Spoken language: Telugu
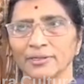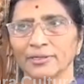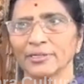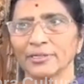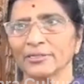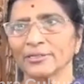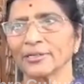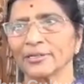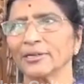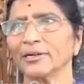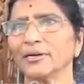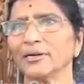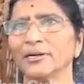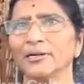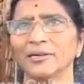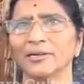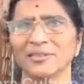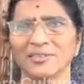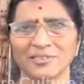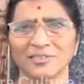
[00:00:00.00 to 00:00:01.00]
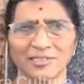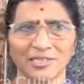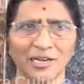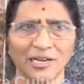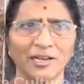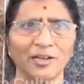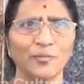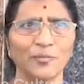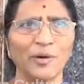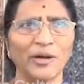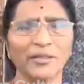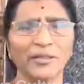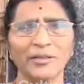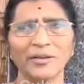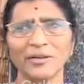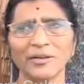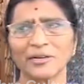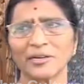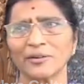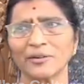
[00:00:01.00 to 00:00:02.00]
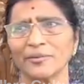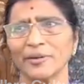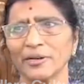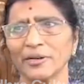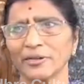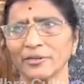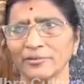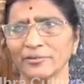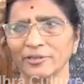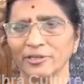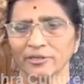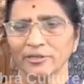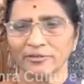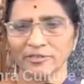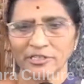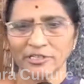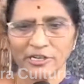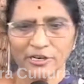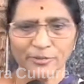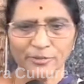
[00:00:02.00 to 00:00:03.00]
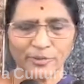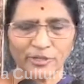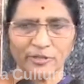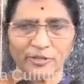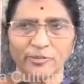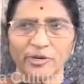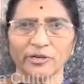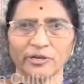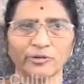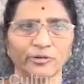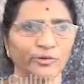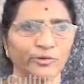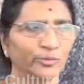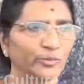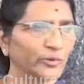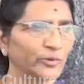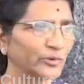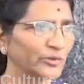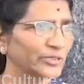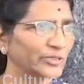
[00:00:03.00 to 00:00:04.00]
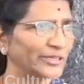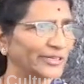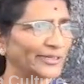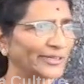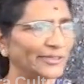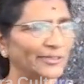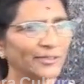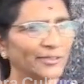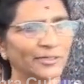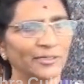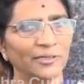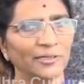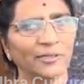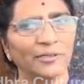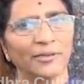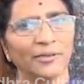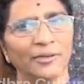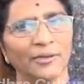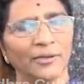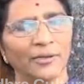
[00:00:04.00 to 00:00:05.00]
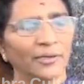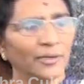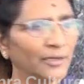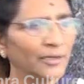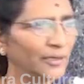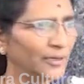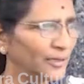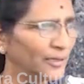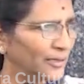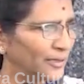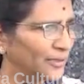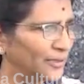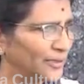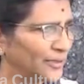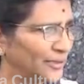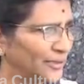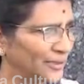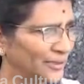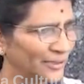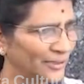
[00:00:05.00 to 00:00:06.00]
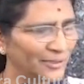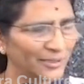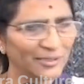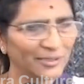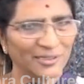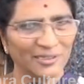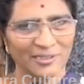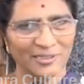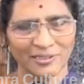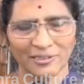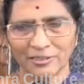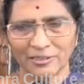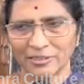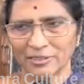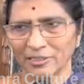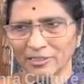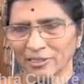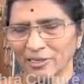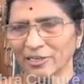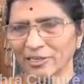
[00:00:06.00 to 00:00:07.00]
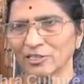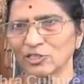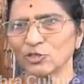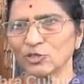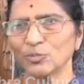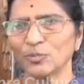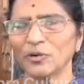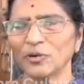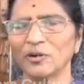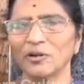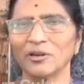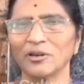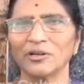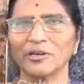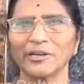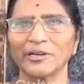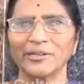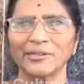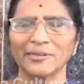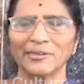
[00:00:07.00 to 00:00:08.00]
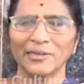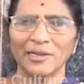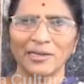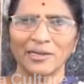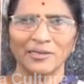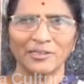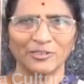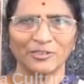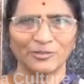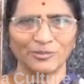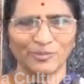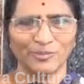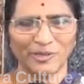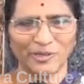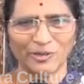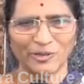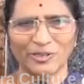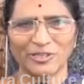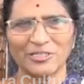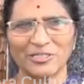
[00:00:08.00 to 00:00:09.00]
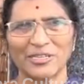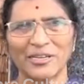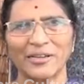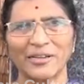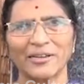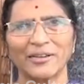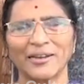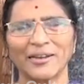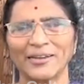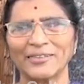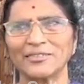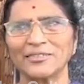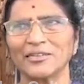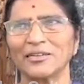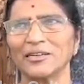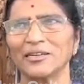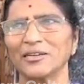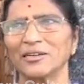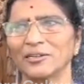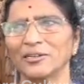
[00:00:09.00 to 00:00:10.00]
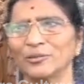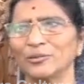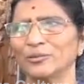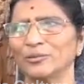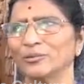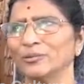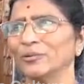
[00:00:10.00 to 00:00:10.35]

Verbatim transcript: నిజంగా చాలా బాధాకరమైనటువంటి విషయం ఇది మా కుటుంబంలో జరిగింది ఇది ఎలా చెప్పుకోవాలో అర్థం కాలేదు మరొకసారి రాజకీయాలు